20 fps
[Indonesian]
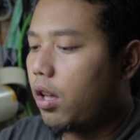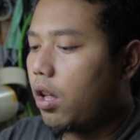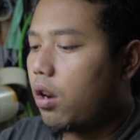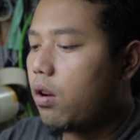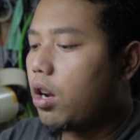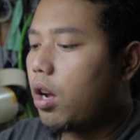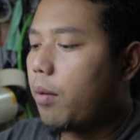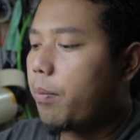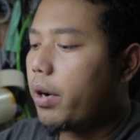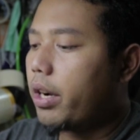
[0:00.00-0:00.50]

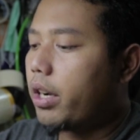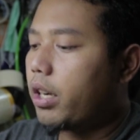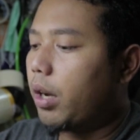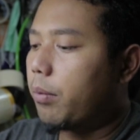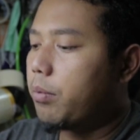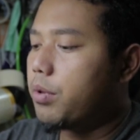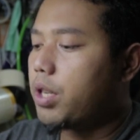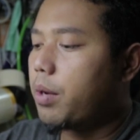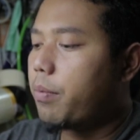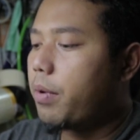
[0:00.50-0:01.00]
kalau nggak
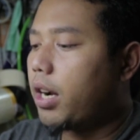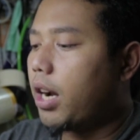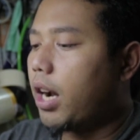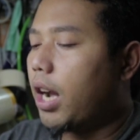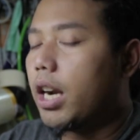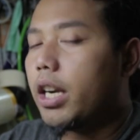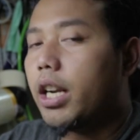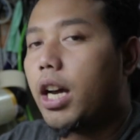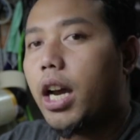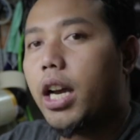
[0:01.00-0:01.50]
nggak bisa
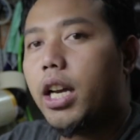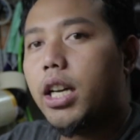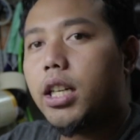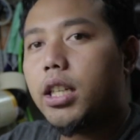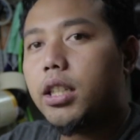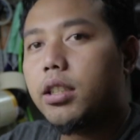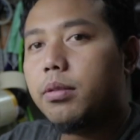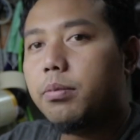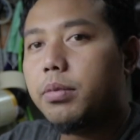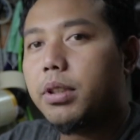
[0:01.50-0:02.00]
nggak ada air
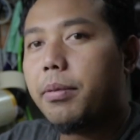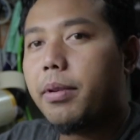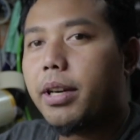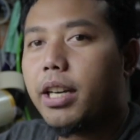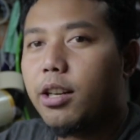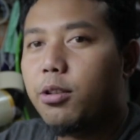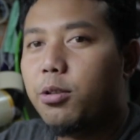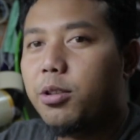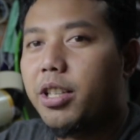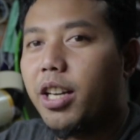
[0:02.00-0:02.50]
bisa
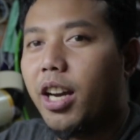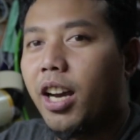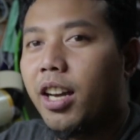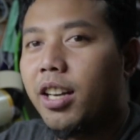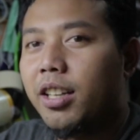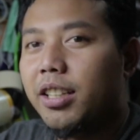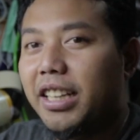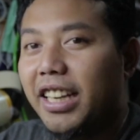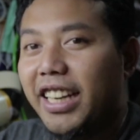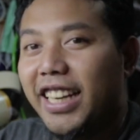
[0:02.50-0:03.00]
pakai luda.
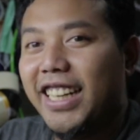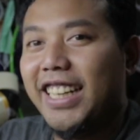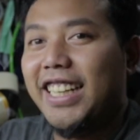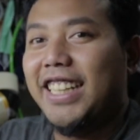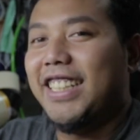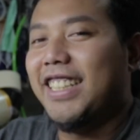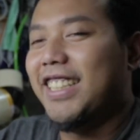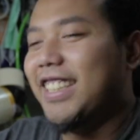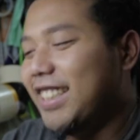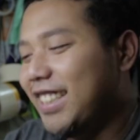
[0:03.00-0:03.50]

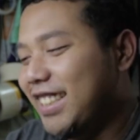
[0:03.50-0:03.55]
eh